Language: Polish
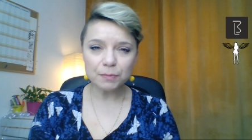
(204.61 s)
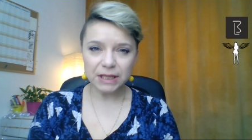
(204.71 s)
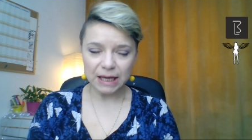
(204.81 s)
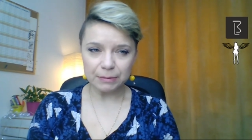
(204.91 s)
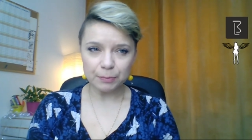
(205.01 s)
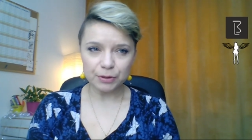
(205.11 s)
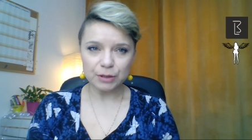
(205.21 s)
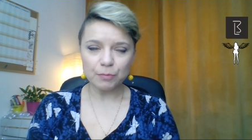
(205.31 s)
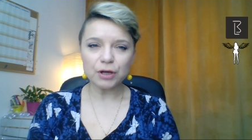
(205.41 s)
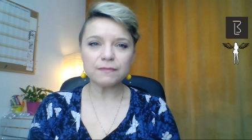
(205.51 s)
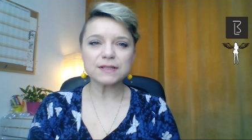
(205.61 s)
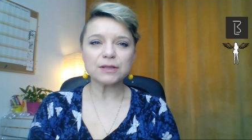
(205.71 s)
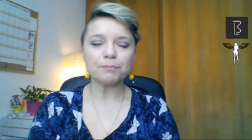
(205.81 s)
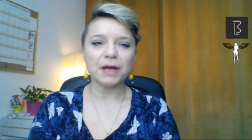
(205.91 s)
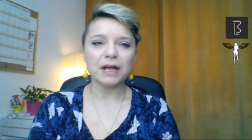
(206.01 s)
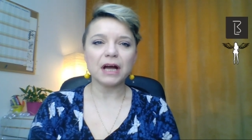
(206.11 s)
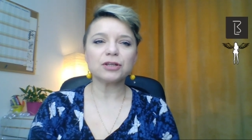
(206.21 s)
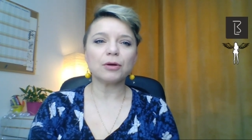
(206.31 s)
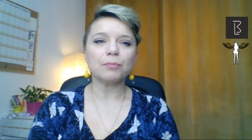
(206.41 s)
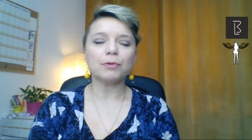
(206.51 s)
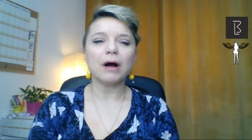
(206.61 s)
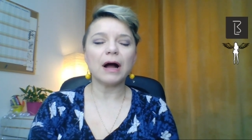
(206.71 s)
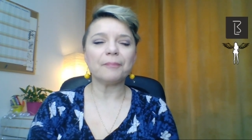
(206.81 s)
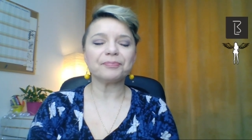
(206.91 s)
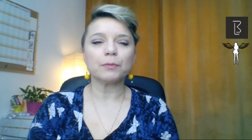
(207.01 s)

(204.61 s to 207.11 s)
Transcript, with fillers: kobietami po tych moich wystąpieniach, to, była,